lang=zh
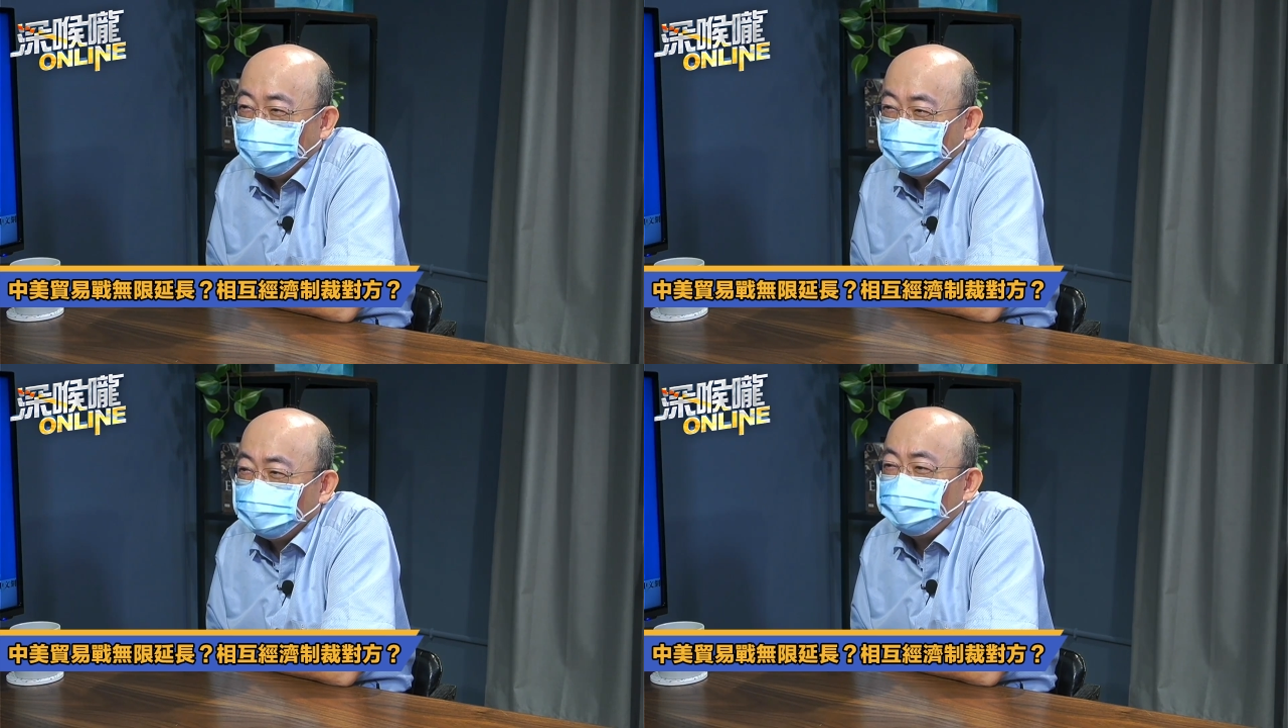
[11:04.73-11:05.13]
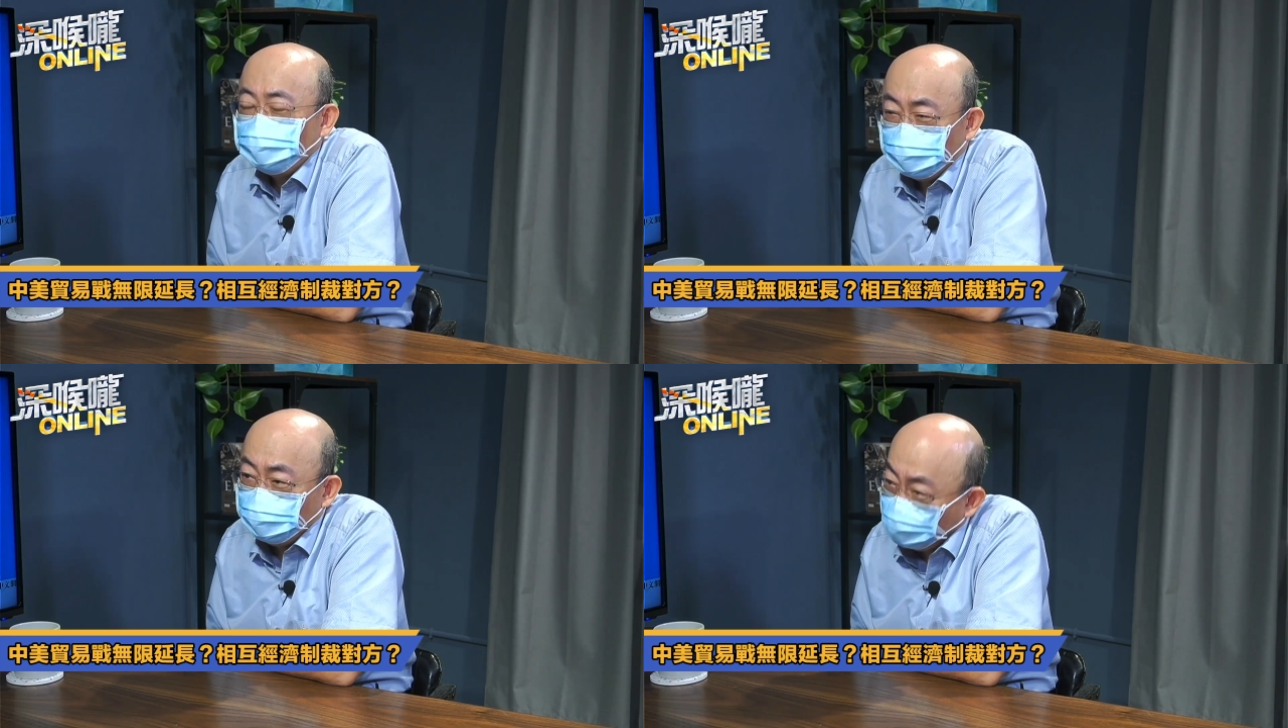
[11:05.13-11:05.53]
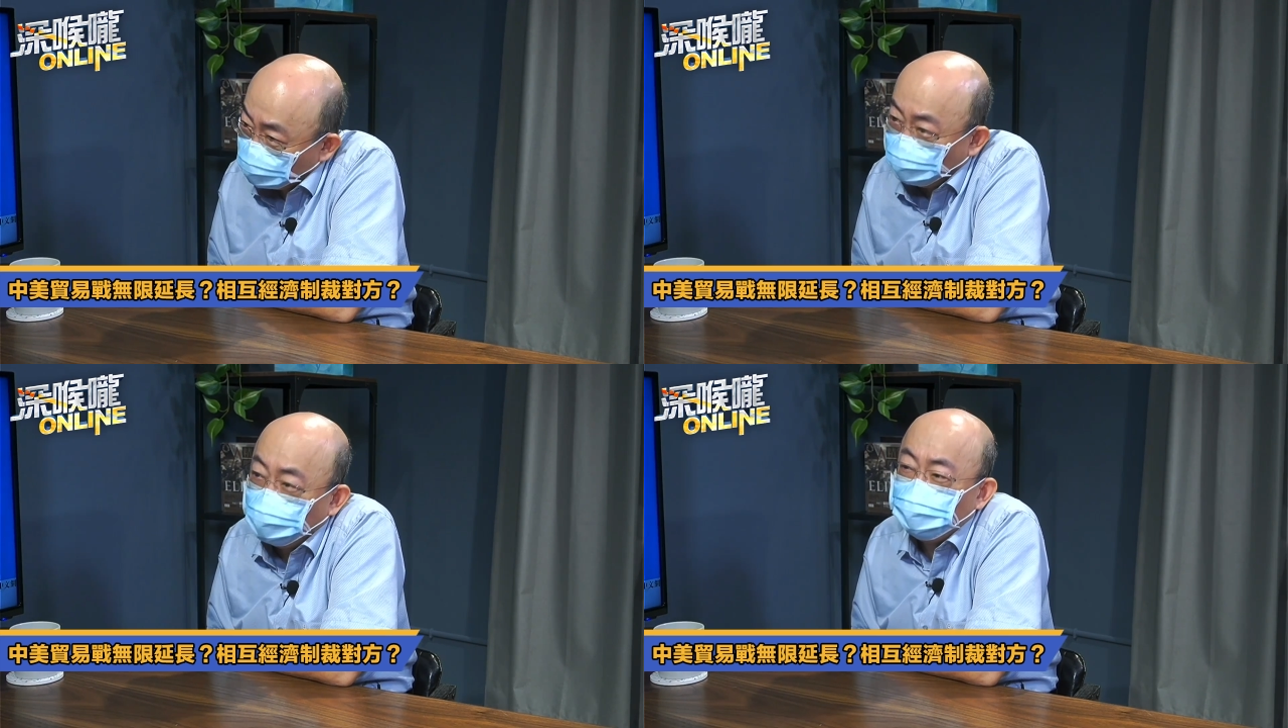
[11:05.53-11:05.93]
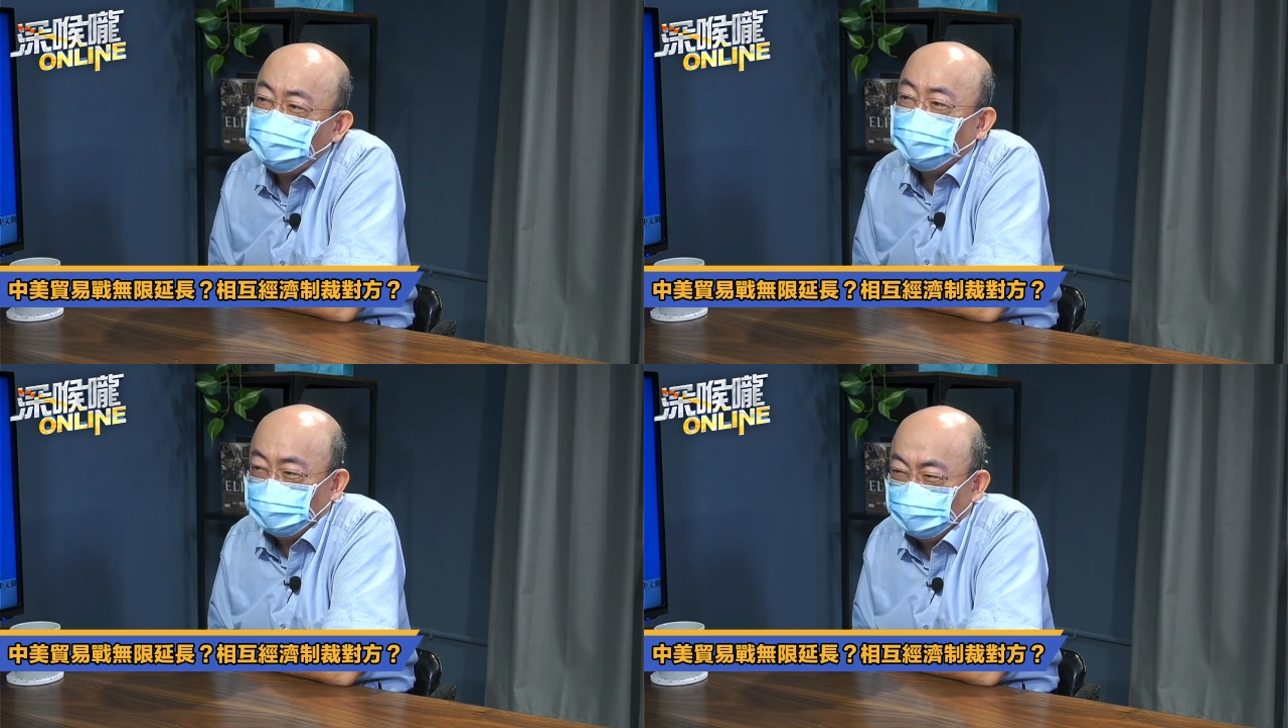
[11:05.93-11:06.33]
都距离离美国很远
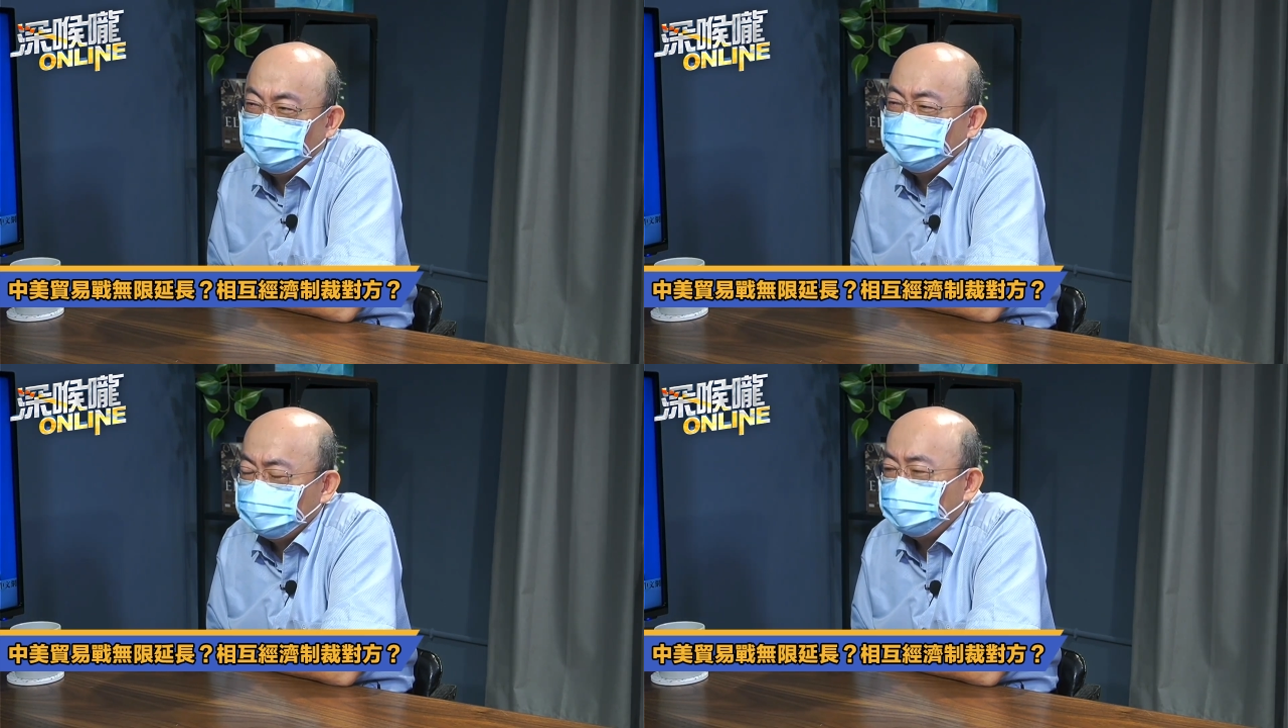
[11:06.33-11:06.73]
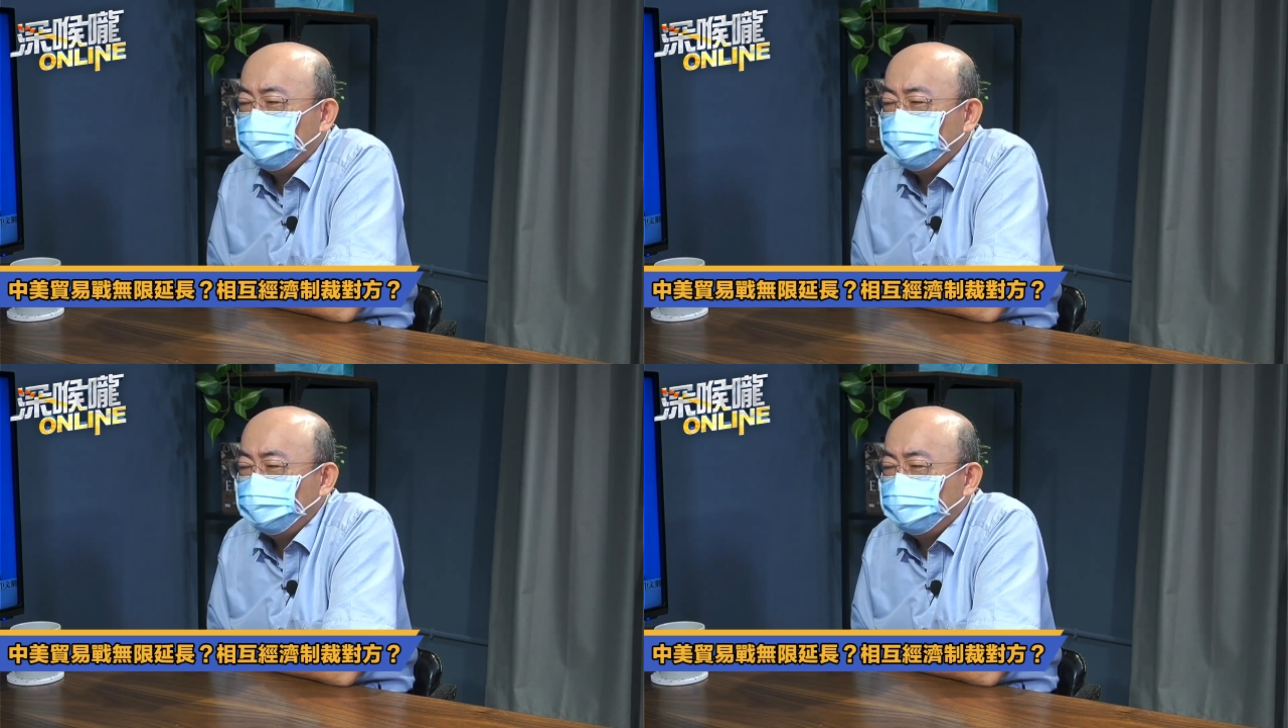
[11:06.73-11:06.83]
啊，就是问